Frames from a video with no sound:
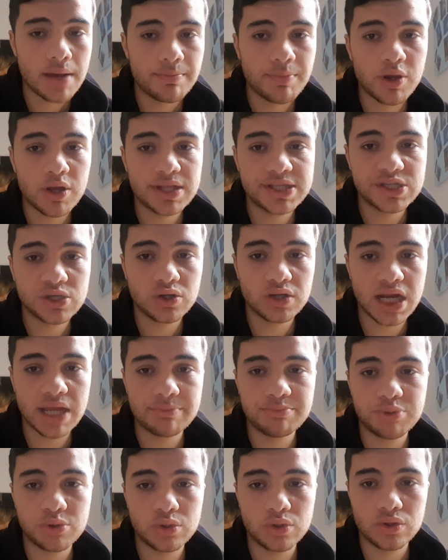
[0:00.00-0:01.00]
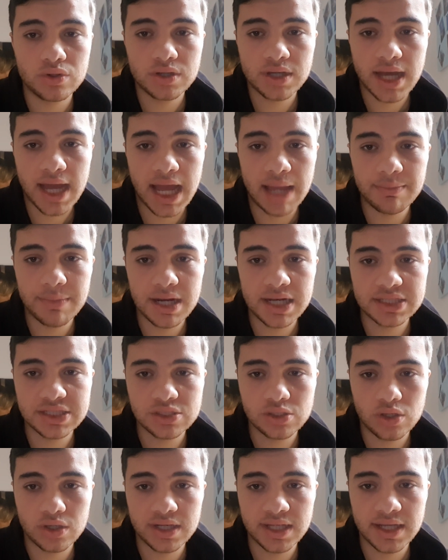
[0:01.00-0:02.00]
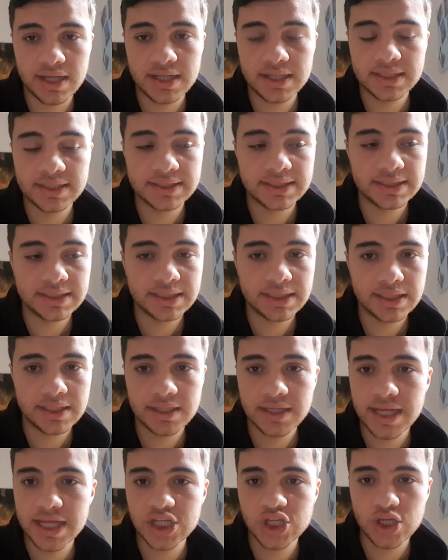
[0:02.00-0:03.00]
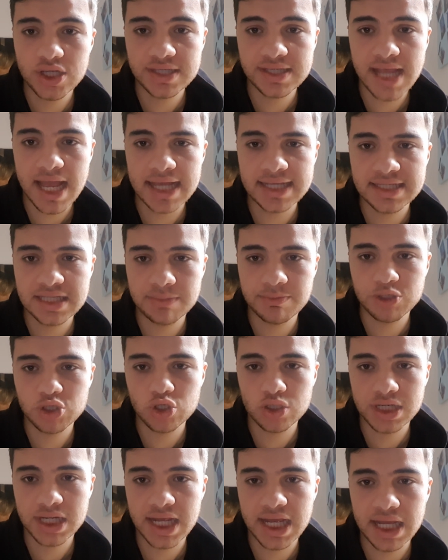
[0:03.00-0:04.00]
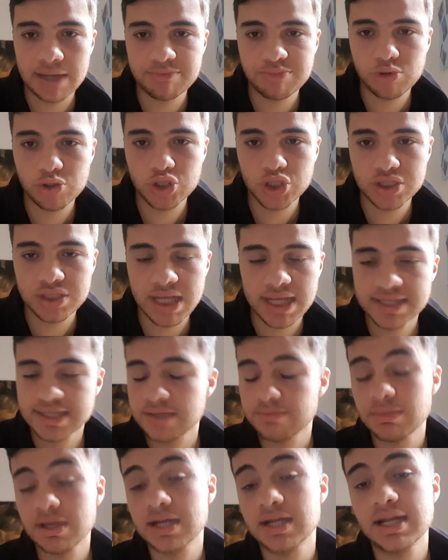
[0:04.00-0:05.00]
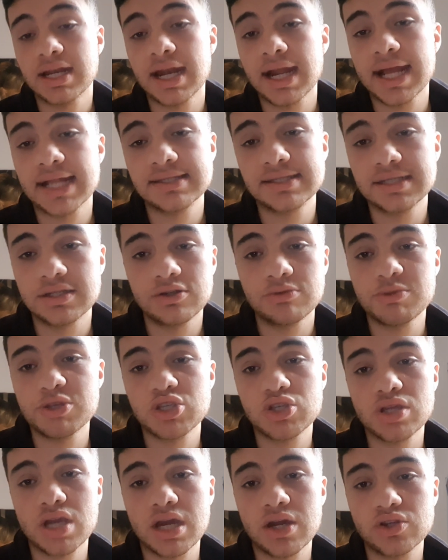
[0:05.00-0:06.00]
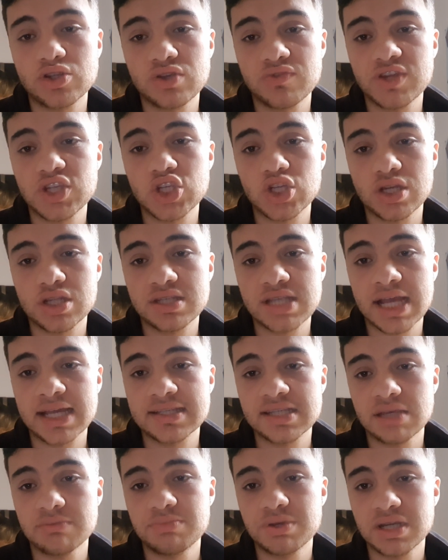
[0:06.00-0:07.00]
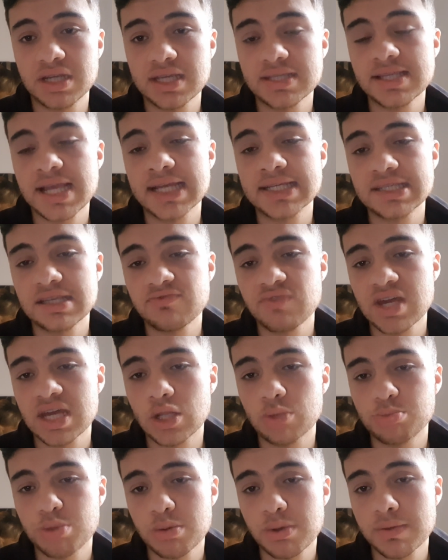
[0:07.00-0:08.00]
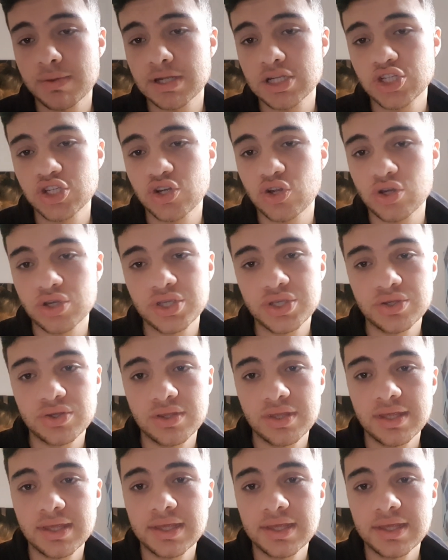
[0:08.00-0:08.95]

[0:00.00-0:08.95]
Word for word: poi il secondo tempo cambia la storia. Eh, esce Isaacsen, peggiore in campo oggi Isaacsen, ma ragazzi non bisogna che ci peggiori Isaacsen perché Isaacsen mi ha un problema al ginocchio.